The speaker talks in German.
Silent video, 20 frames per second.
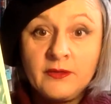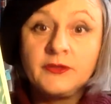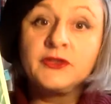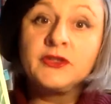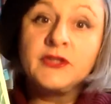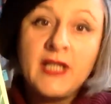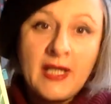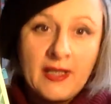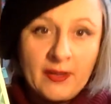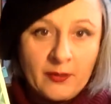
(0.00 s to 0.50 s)

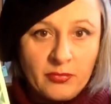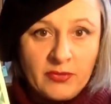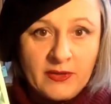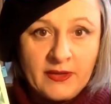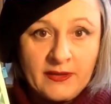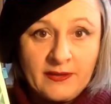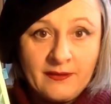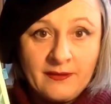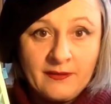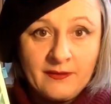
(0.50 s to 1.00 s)

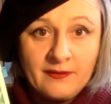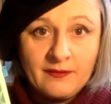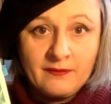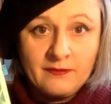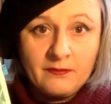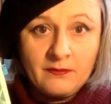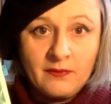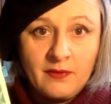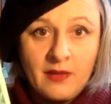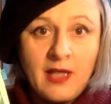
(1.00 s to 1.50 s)
sterblich.
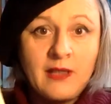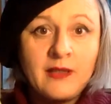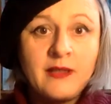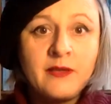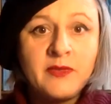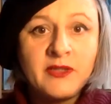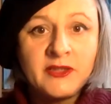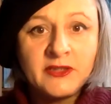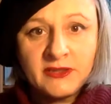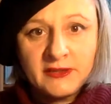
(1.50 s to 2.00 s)
Alle
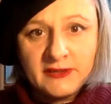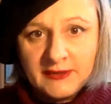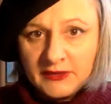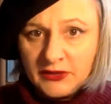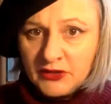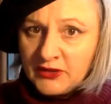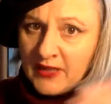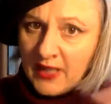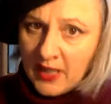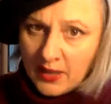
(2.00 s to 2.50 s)
Menschen sind
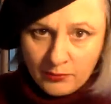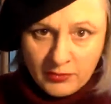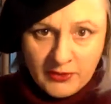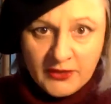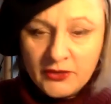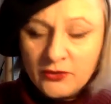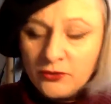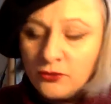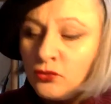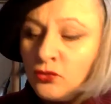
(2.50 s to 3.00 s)

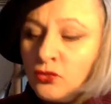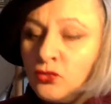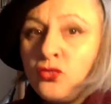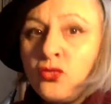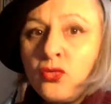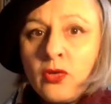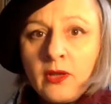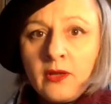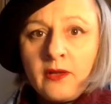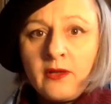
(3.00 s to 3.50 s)
sterblich,
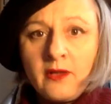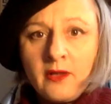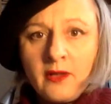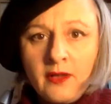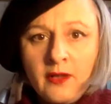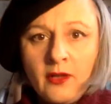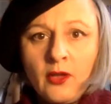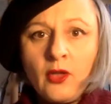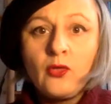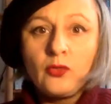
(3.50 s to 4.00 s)
nur
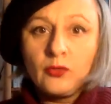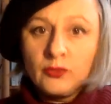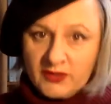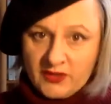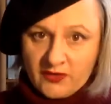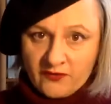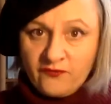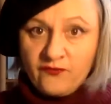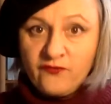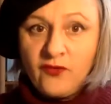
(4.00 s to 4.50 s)

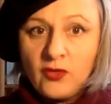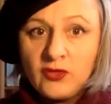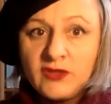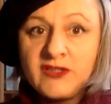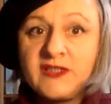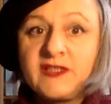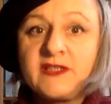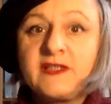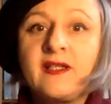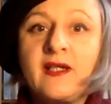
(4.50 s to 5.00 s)
unser
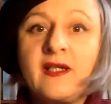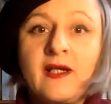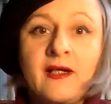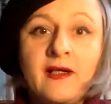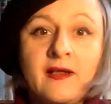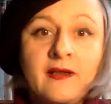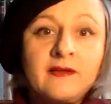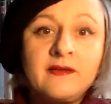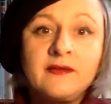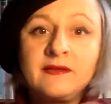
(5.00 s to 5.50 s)

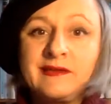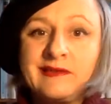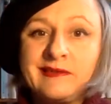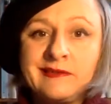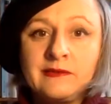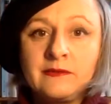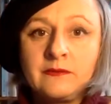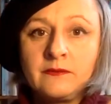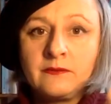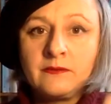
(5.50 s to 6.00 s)
Fosca
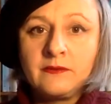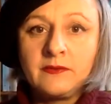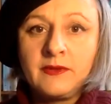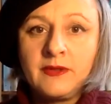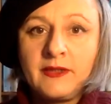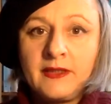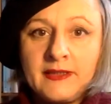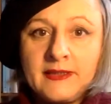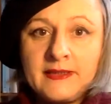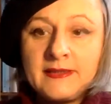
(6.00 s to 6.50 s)

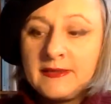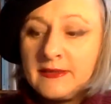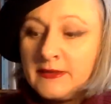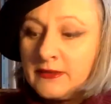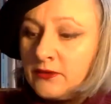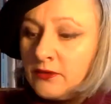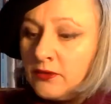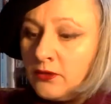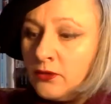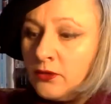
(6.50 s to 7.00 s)

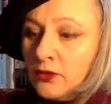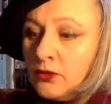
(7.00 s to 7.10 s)
ist